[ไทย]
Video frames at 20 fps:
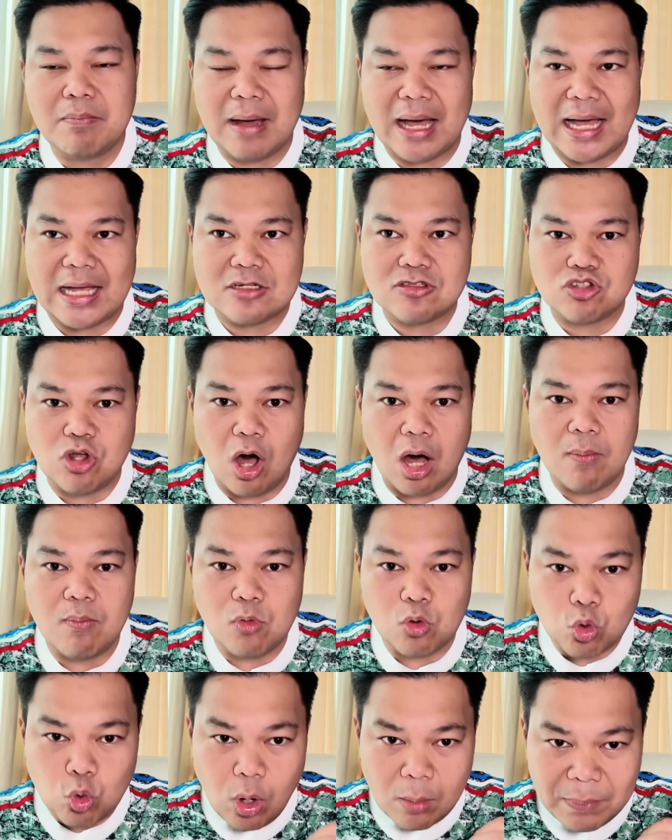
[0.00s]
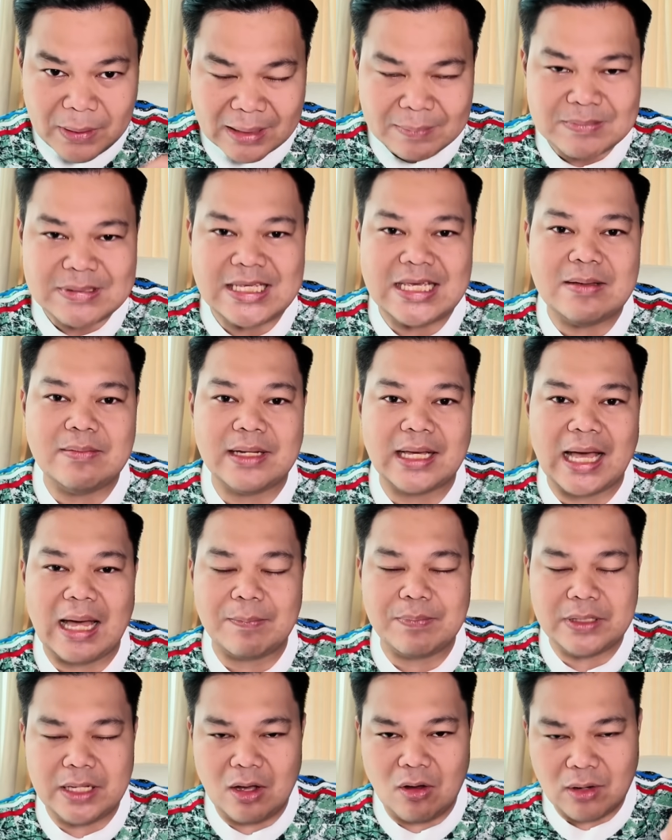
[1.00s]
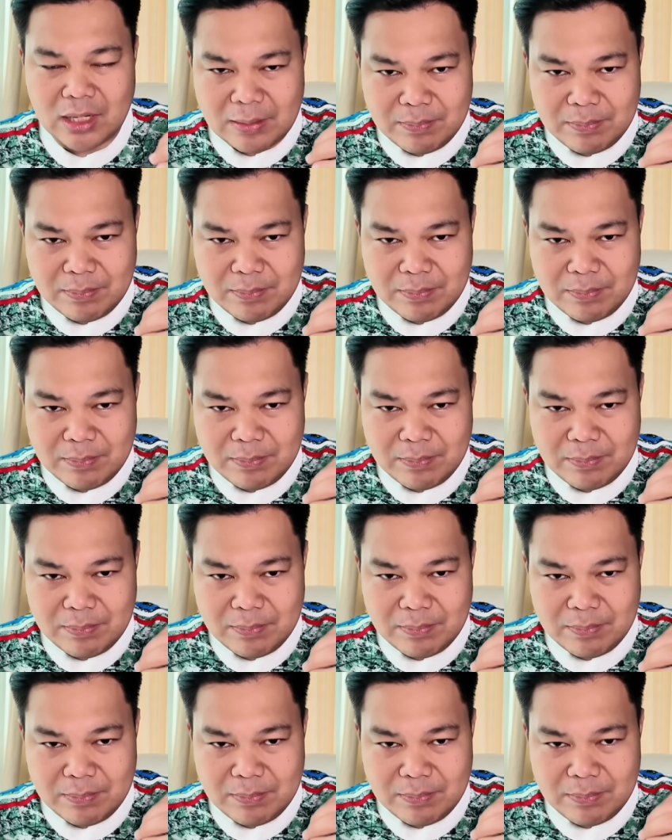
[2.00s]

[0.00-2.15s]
มาซ้อมร่วมกับทีมนะครับเดี๋ยว